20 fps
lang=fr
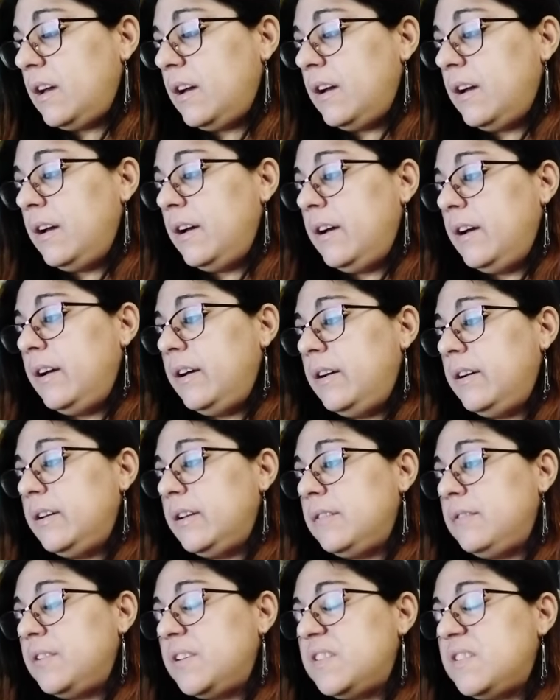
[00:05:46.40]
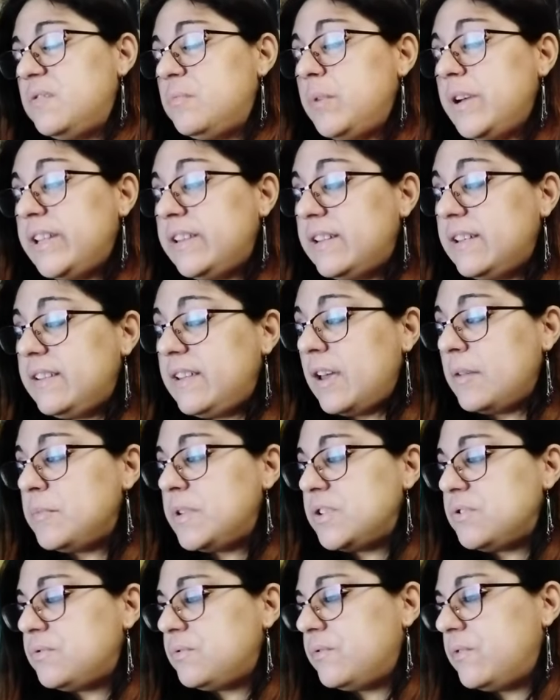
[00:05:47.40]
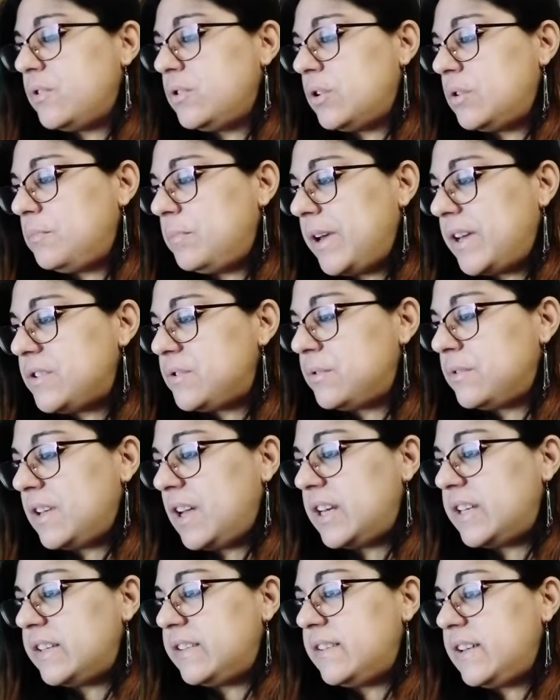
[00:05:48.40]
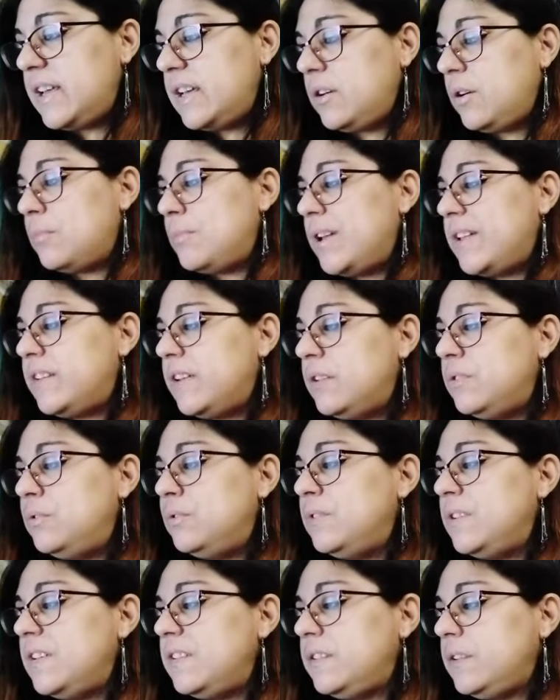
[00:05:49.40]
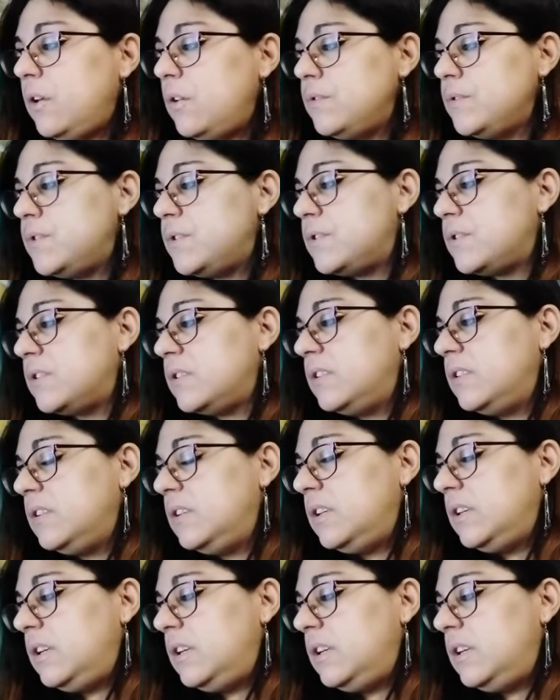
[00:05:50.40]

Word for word: Euh, effectivement, il détermine souvent notre personnalité, comme la date de naissance,